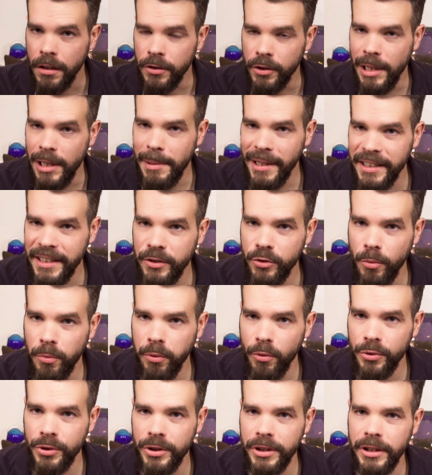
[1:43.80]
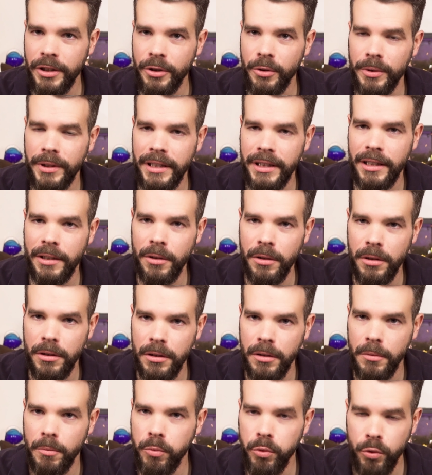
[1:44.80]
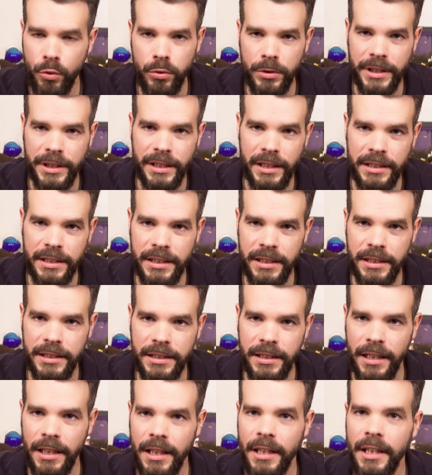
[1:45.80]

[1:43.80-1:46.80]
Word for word: les magazines de plongée, il y en a euh, beaucoup qui existent.